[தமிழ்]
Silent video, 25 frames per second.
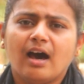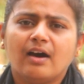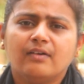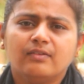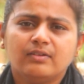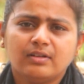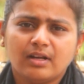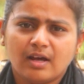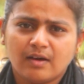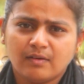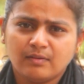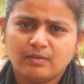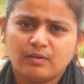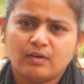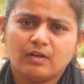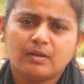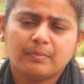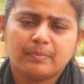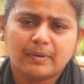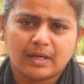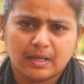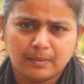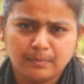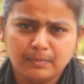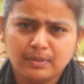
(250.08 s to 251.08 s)
அவர் அவரோட
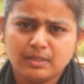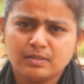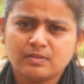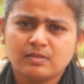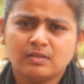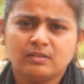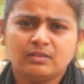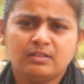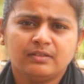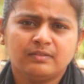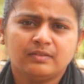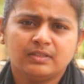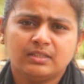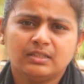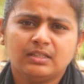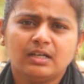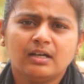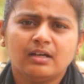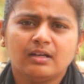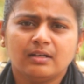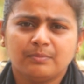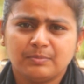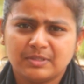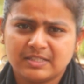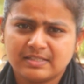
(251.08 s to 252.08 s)
பரம்பரை சொத்தை
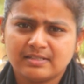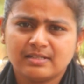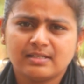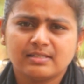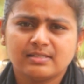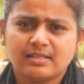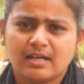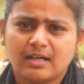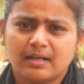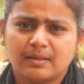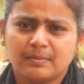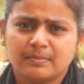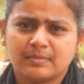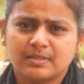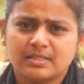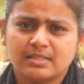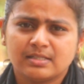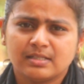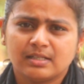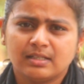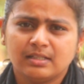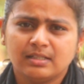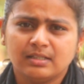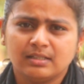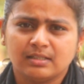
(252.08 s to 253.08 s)
விற்றா பிஸ்னஸ்
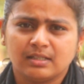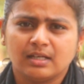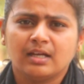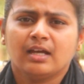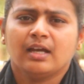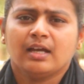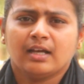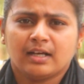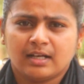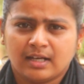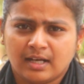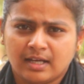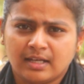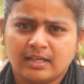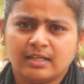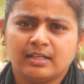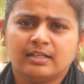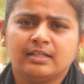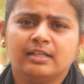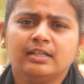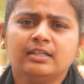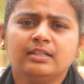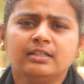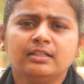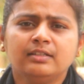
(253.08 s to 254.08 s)
ஆரம்பித்தார் கையை
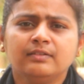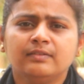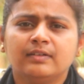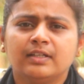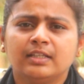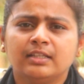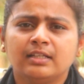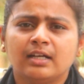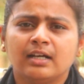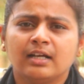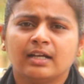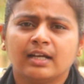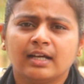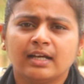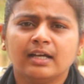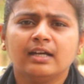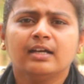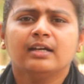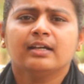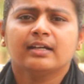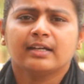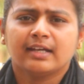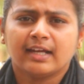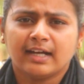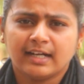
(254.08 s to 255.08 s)
நீட்டிட்டு வந்தாங்க
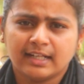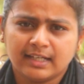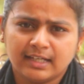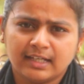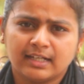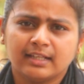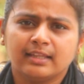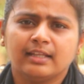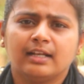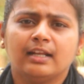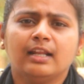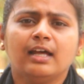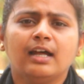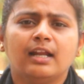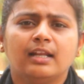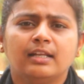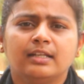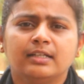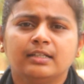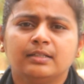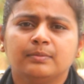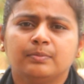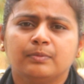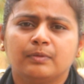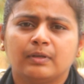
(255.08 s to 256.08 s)
கிடைக்கிறதெல்லாம்
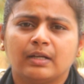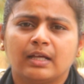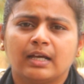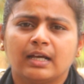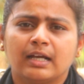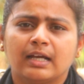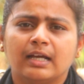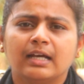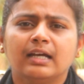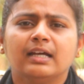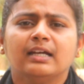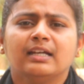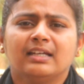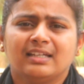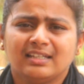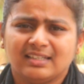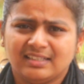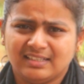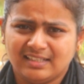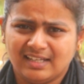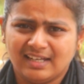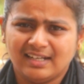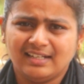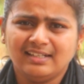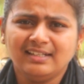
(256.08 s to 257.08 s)
அள்ளிட்டு போனாங்க
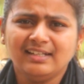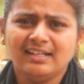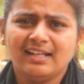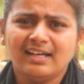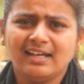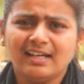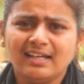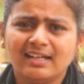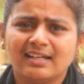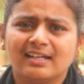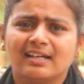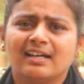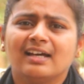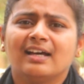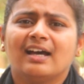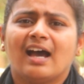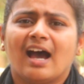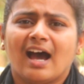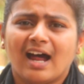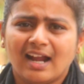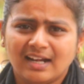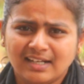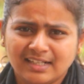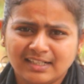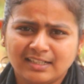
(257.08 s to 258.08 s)
என்ன
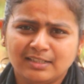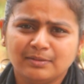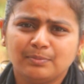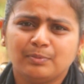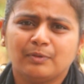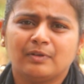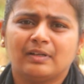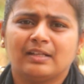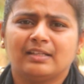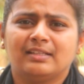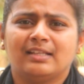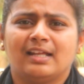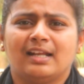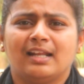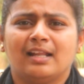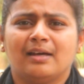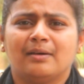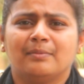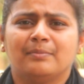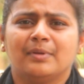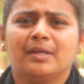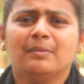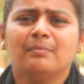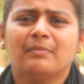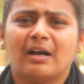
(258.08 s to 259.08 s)
அள்ளிட்டு போனது
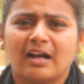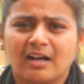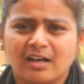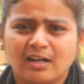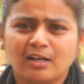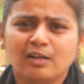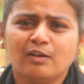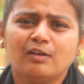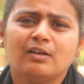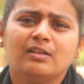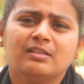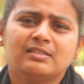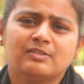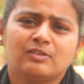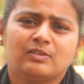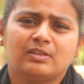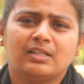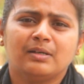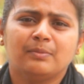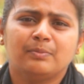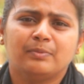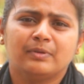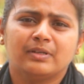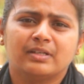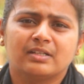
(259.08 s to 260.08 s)
எல்லாமே மக்களோட
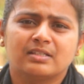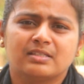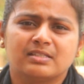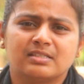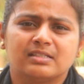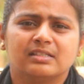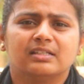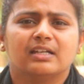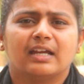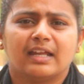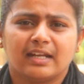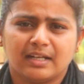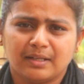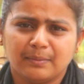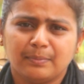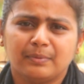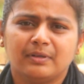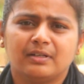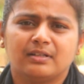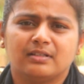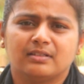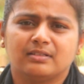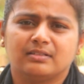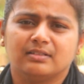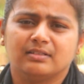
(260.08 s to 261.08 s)
சொத்தாக போயிடுச்சு என்ன
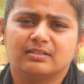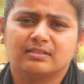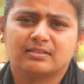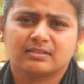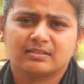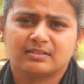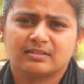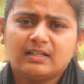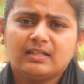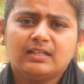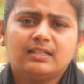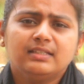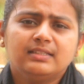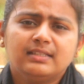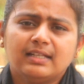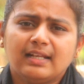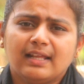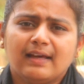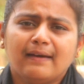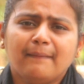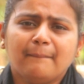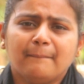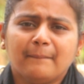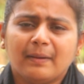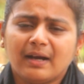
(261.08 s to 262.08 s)
பண்ணுறது
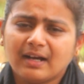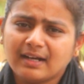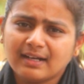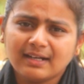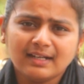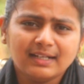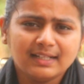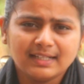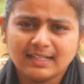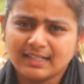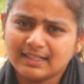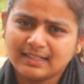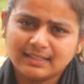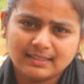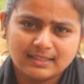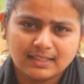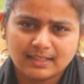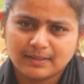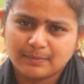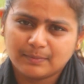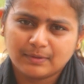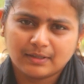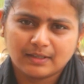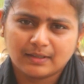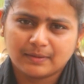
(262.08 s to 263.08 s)
இதில் மக்களுக்கு என்ன
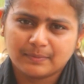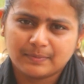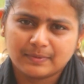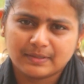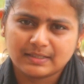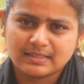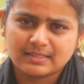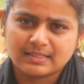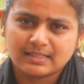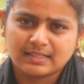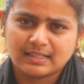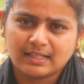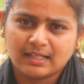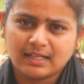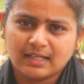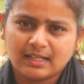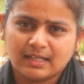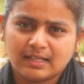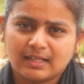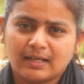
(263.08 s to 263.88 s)
தெரியுமாங்க பிரச்சனை